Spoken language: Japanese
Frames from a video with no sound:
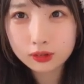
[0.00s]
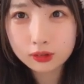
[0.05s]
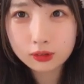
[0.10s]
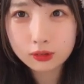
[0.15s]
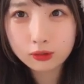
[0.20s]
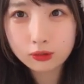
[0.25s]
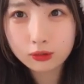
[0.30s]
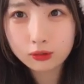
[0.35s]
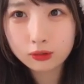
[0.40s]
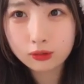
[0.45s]

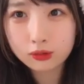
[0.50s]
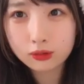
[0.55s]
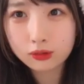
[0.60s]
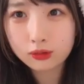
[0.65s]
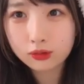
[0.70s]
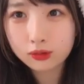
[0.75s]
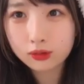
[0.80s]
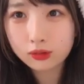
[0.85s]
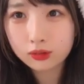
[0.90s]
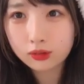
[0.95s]
そう
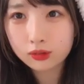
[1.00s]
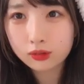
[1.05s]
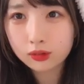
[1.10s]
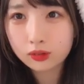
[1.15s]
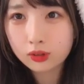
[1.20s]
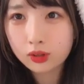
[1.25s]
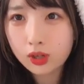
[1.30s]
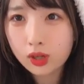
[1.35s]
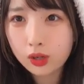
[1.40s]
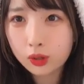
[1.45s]

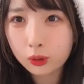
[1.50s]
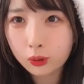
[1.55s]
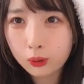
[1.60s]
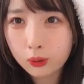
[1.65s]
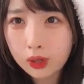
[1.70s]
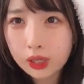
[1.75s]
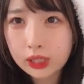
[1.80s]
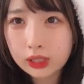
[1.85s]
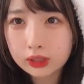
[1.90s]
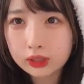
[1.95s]

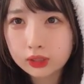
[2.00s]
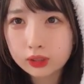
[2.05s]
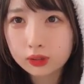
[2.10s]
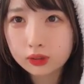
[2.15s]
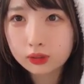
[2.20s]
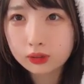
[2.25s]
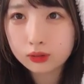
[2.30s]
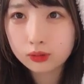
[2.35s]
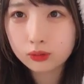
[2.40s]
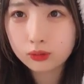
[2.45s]
怖いやつ
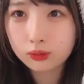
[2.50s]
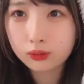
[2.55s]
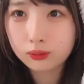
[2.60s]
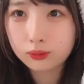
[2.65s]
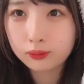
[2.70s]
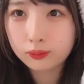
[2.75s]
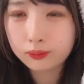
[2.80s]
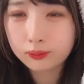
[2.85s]
そう